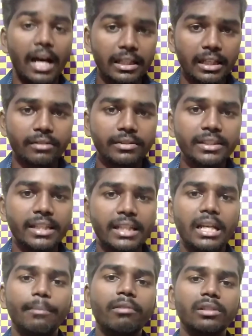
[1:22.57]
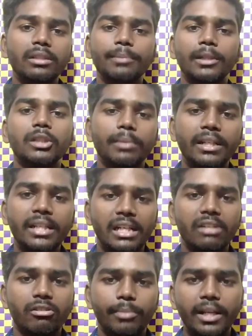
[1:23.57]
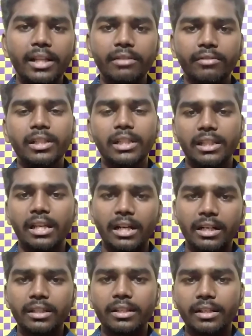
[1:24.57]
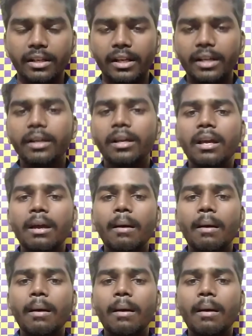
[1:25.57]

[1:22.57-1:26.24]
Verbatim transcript: அதாவது இது எல்லாமே வந்து பத்து மணி நிலவரப்படி அந்த வீட்டில் இதான் நடந்துட்டு இருக்கு